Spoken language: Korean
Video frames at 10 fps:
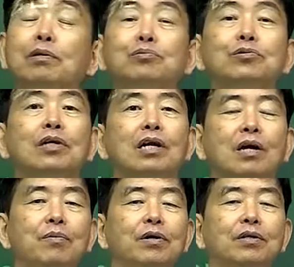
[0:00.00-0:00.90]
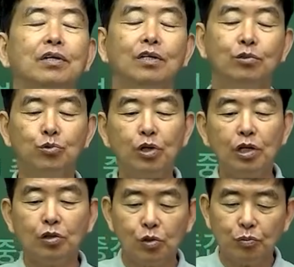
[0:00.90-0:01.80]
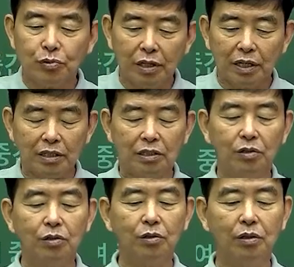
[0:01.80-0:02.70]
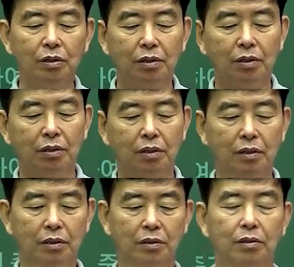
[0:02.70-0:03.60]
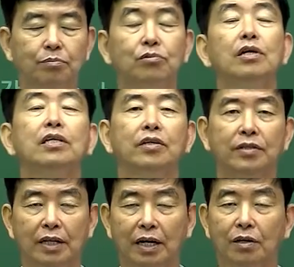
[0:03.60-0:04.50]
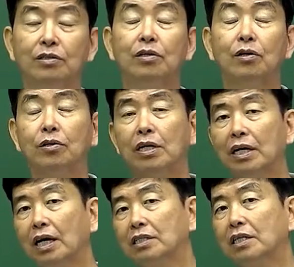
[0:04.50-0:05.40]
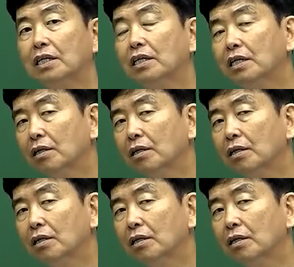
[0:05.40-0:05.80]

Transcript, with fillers: 흡수되려면 최소 분해 단위로 분해되어야 된다. 어디까지?